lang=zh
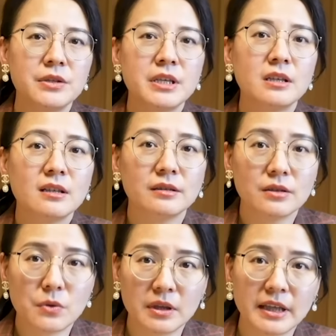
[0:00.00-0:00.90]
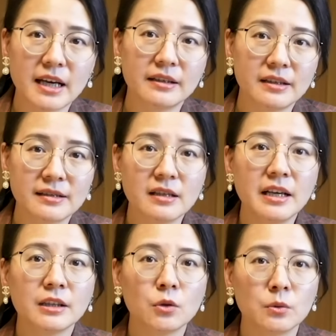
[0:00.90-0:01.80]
些人可能觉得呀，以色
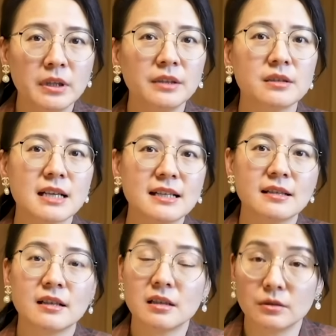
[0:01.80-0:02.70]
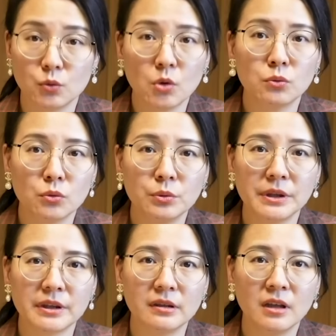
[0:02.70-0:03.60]
列同样的杀死了很多无辜的
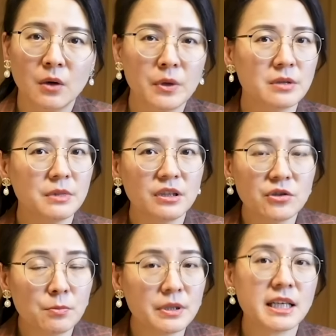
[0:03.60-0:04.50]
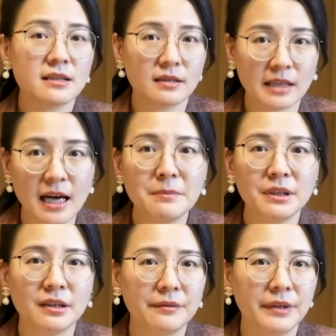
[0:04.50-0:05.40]
人，为什么你就不谴责他们
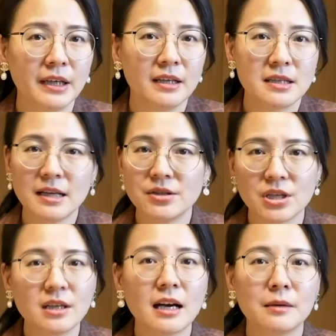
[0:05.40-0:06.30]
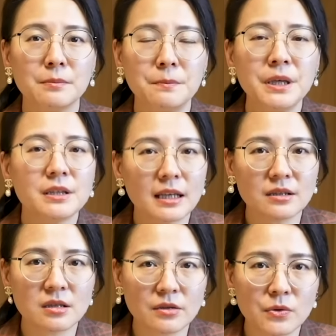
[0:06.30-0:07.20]
呢？战争啊，必然
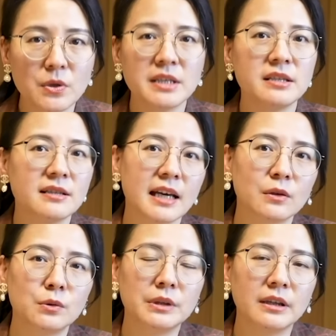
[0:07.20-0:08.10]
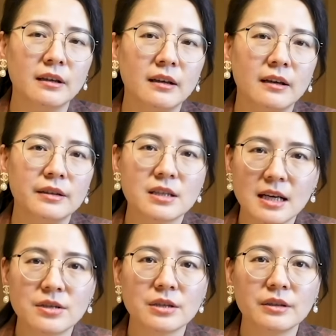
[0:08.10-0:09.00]
是血腥残酷的，那
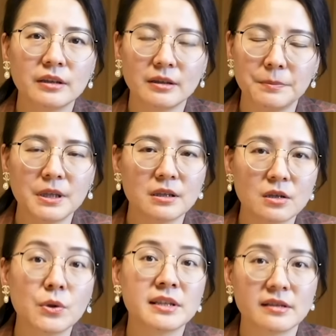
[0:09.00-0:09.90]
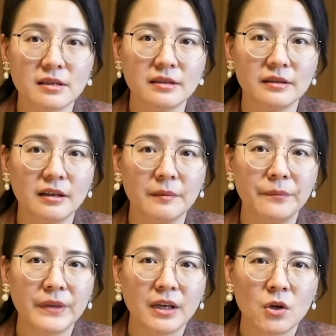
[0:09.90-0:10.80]
战争呢，也必然是会死人的。
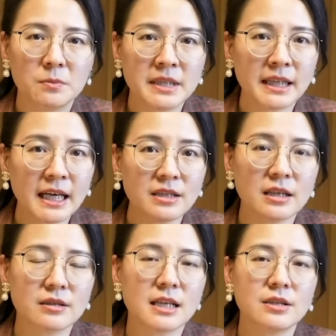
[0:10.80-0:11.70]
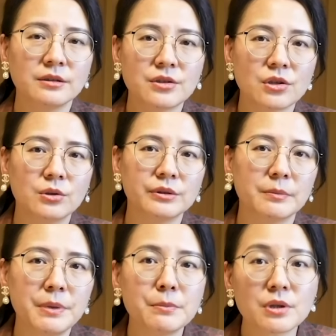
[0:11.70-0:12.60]
我们在看一场战争的时候呢，
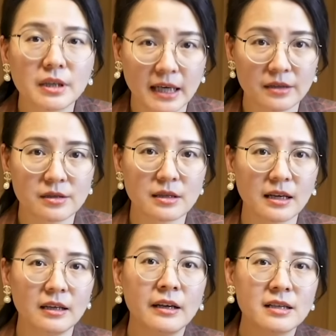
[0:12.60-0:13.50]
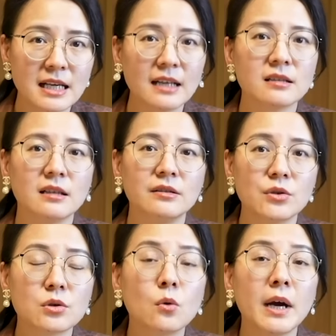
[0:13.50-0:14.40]
并不是看谁杀了人
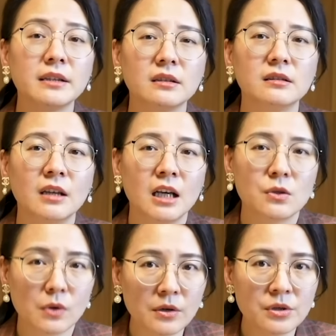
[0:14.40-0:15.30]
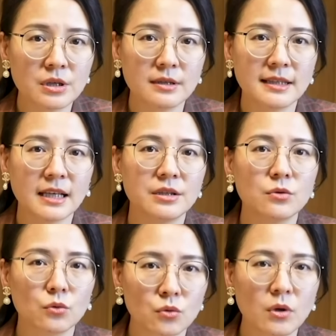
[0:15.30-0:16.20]
就是坏人，主要是在这
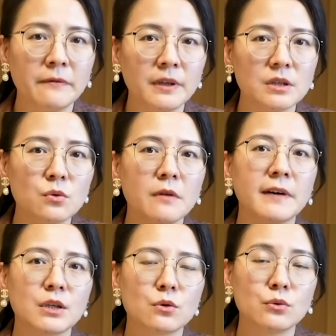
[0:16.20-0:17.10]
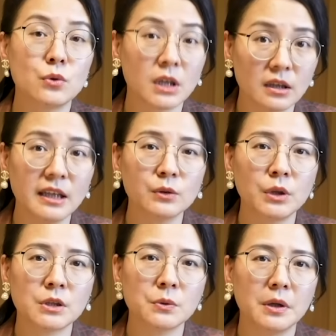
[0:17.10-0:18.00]
种双方的做法中去衡量
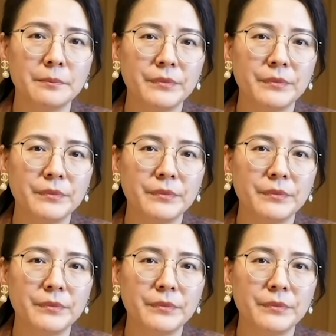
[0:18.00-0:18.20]
对错。